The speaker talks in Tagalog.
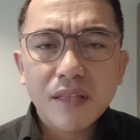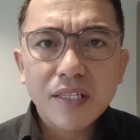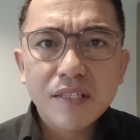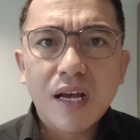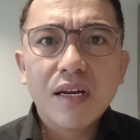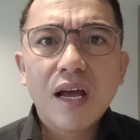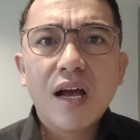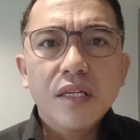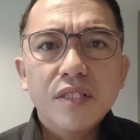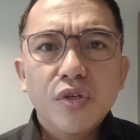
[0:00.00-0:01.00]
Inday
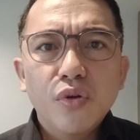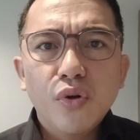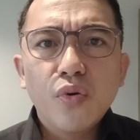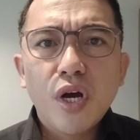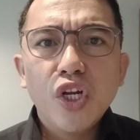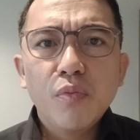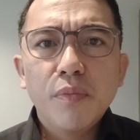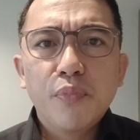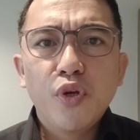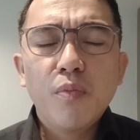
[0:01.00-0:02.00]
Sara, siguro kung ano man
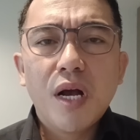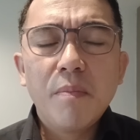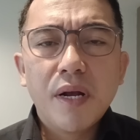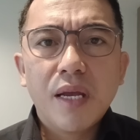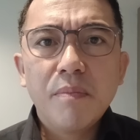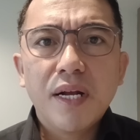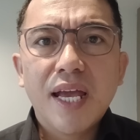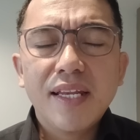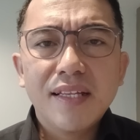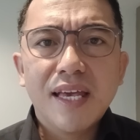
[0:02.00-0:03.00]
po yung mga
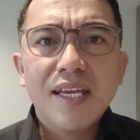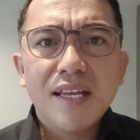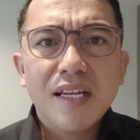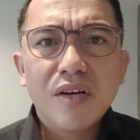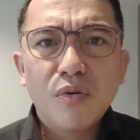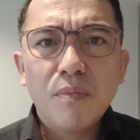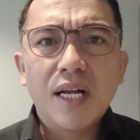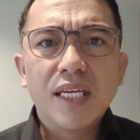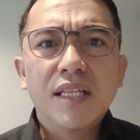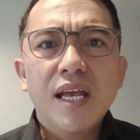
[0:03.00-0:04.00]
bagay-bagay na dahilan na kung
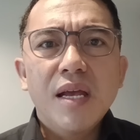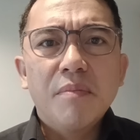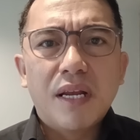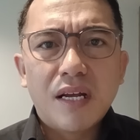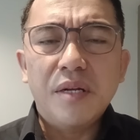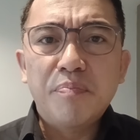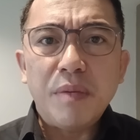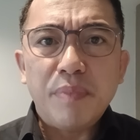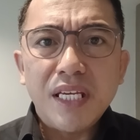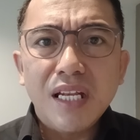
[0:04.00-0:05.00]
bakit para
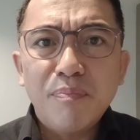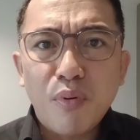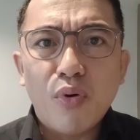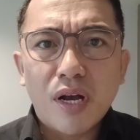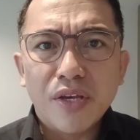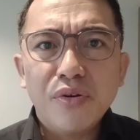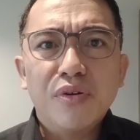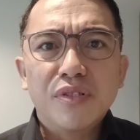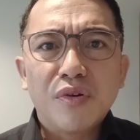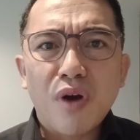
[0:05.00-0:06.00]
nagpipigil po kayo
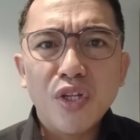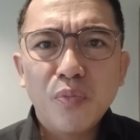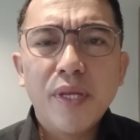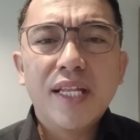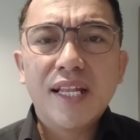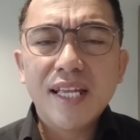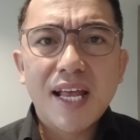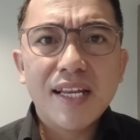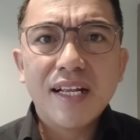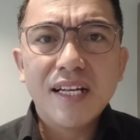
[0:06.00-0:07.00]
sa kung ano man ang
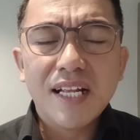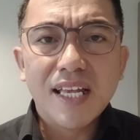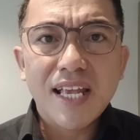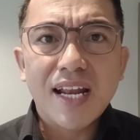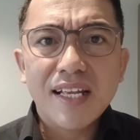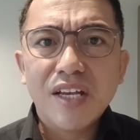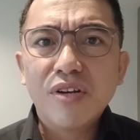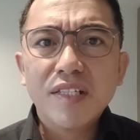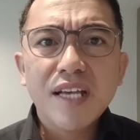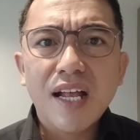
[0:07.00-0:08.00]
nangyari, nangyayari ngayon
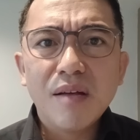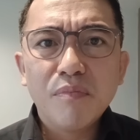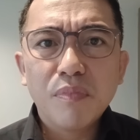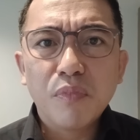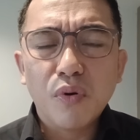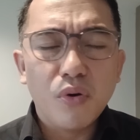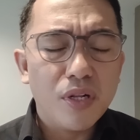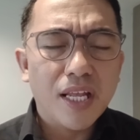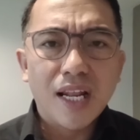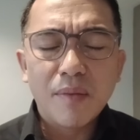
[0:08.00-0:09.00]
kasi alam ko,
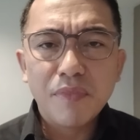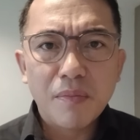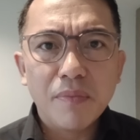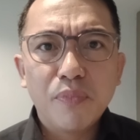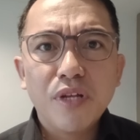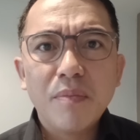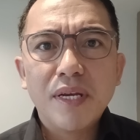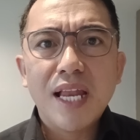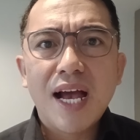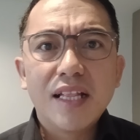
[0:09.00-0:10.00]
nararamdaman po namin
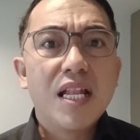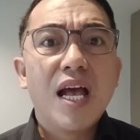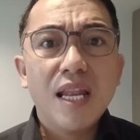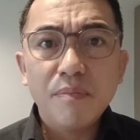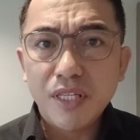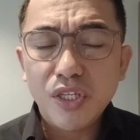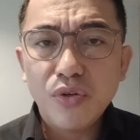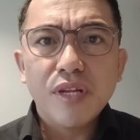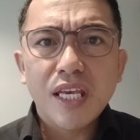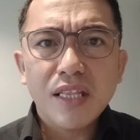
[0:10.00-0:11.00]
lahat na alam
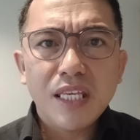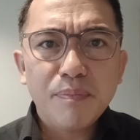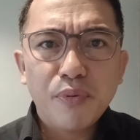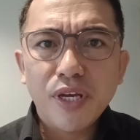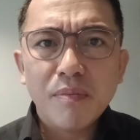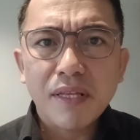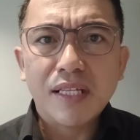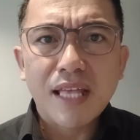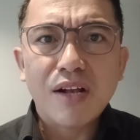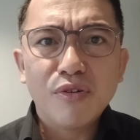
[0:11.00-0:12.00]
ninyo na hindi po yan
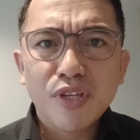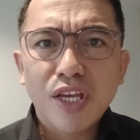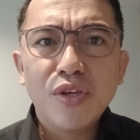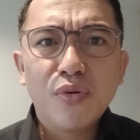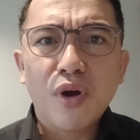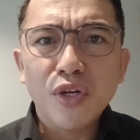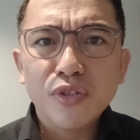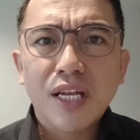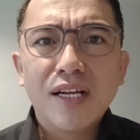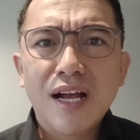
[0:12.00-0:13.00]
maitatago sa inyo kung ano
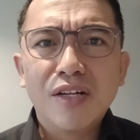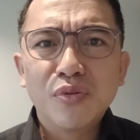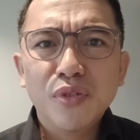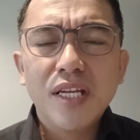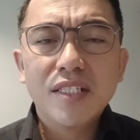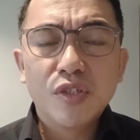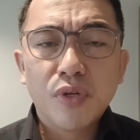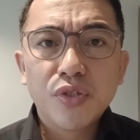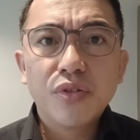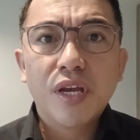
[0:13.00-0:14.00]
talaga ang tunay na
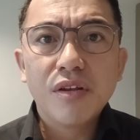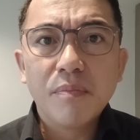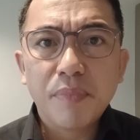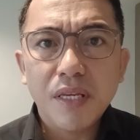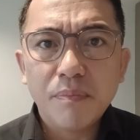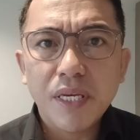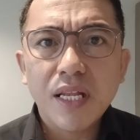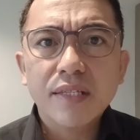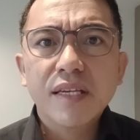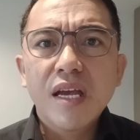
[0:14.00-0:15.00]
sitwasyon ngayon ng Pilipinas.